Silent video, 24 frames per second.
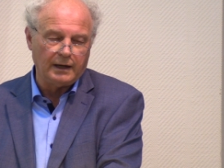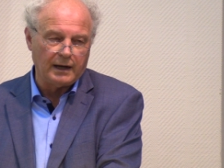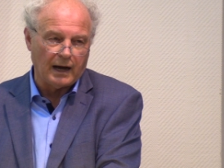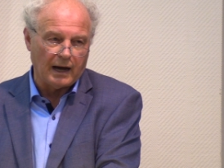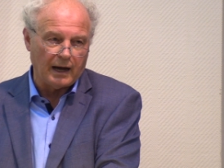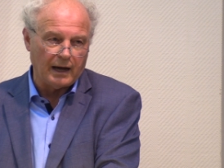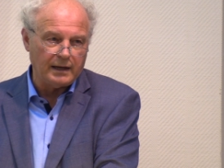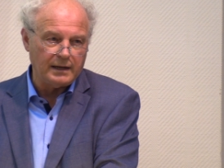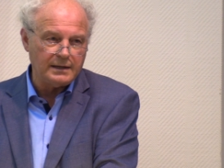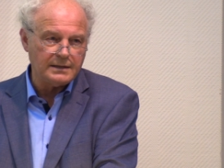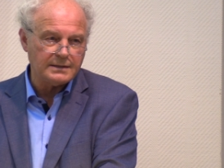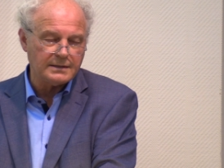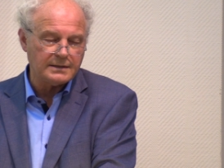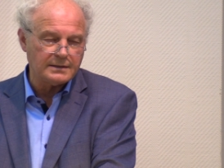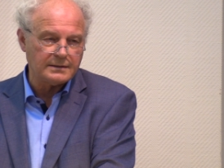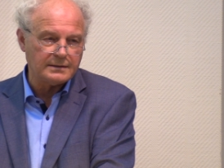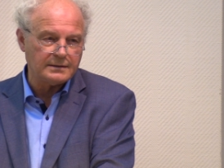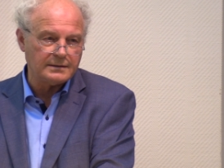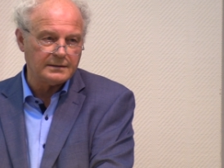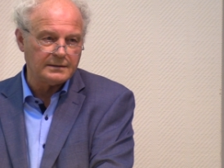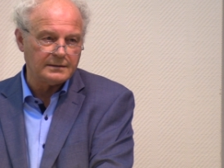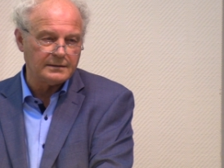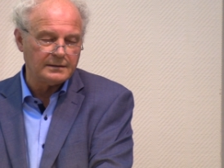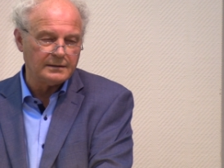
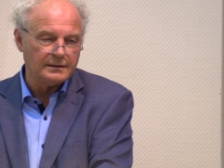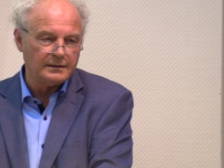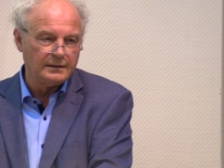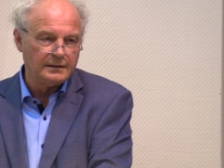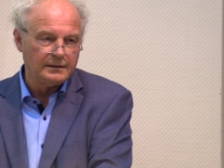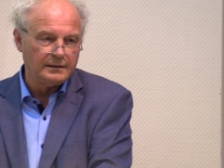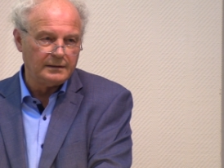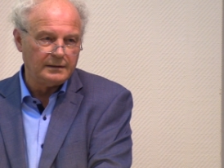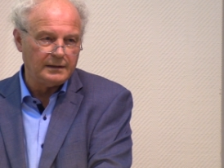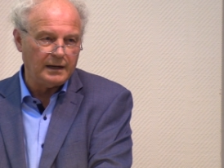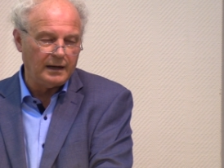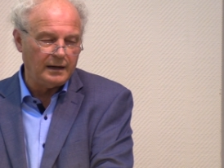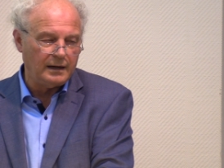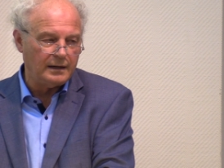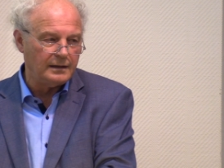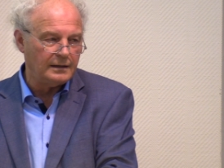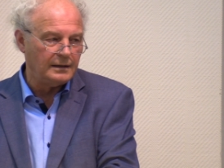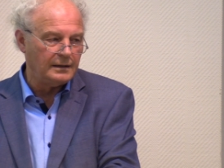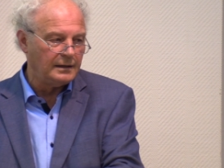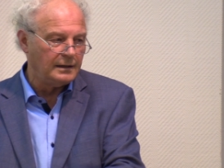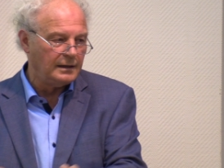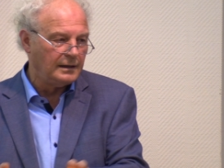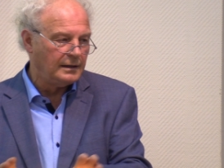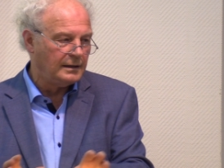Geist,
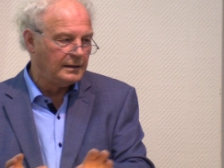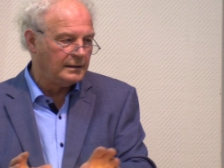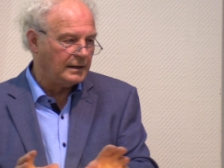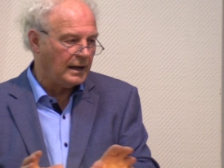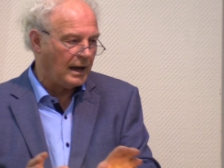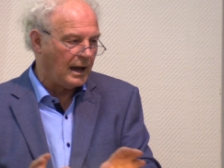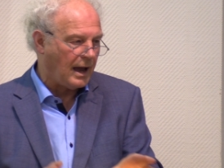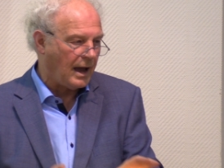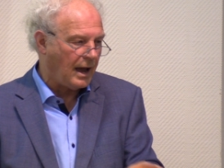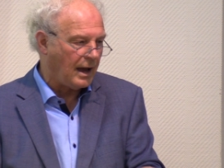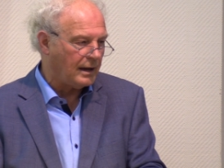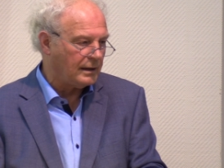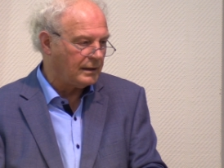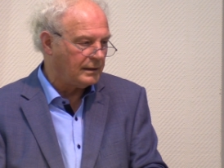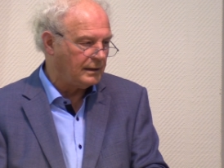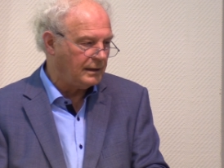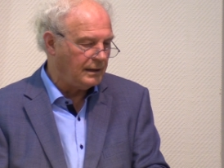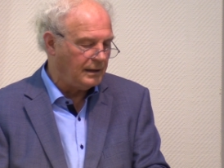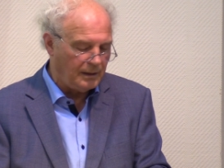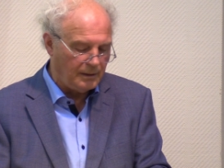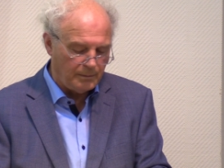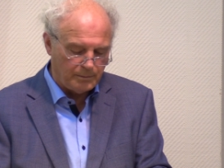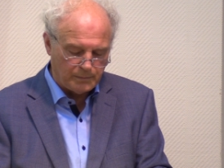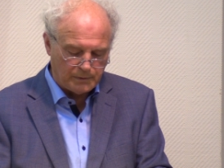den der Herr
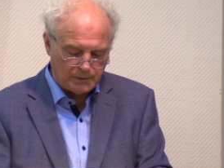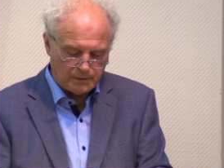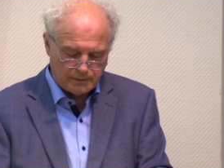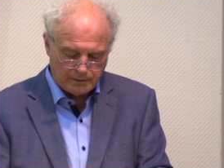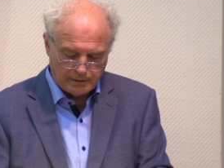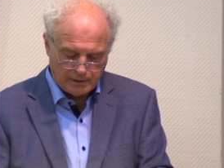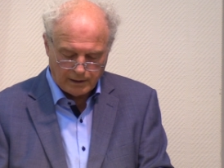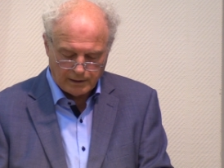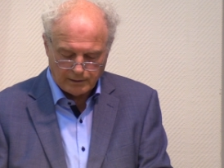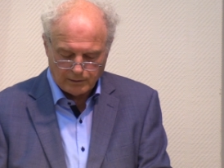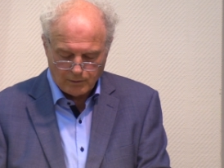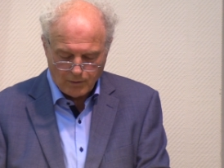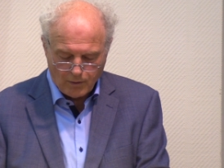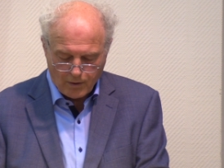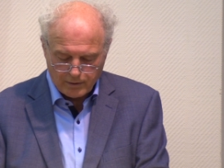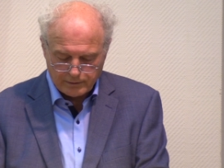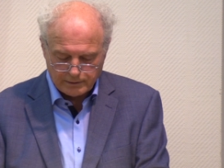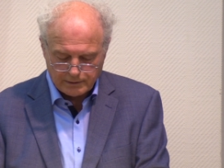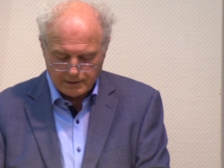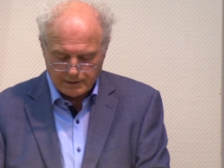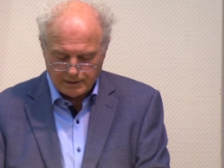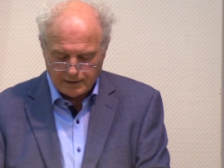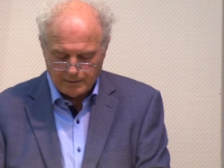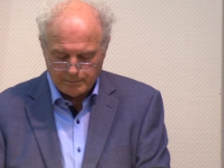gibt, den
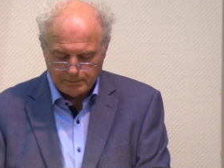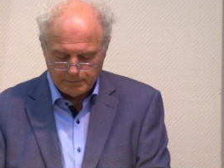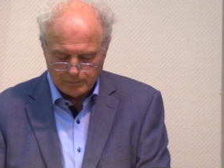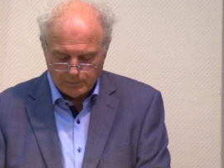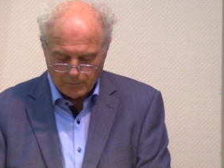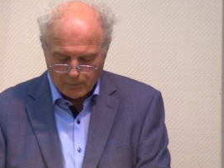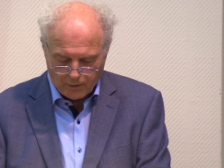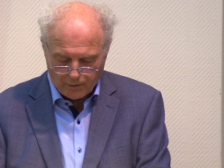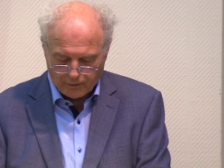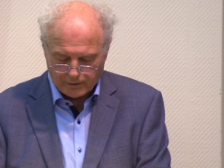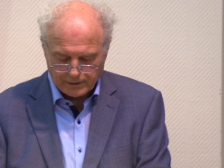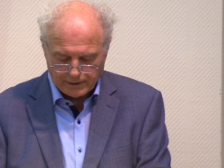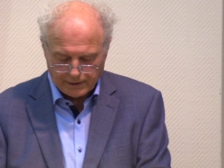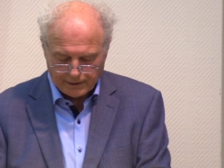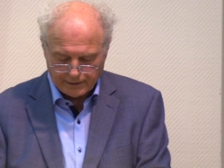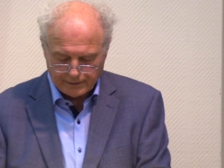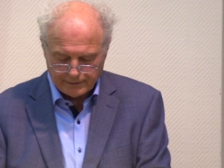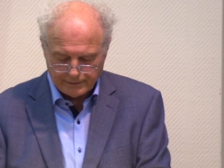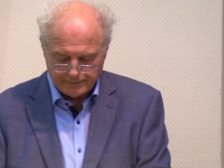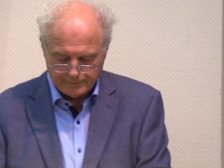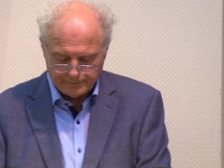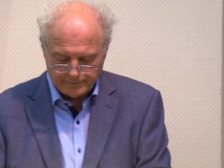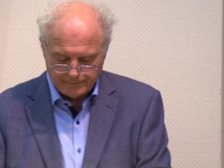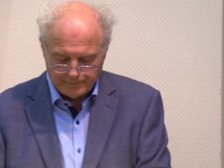Gott gibt,
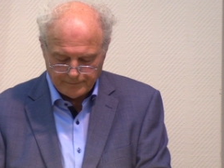möglich.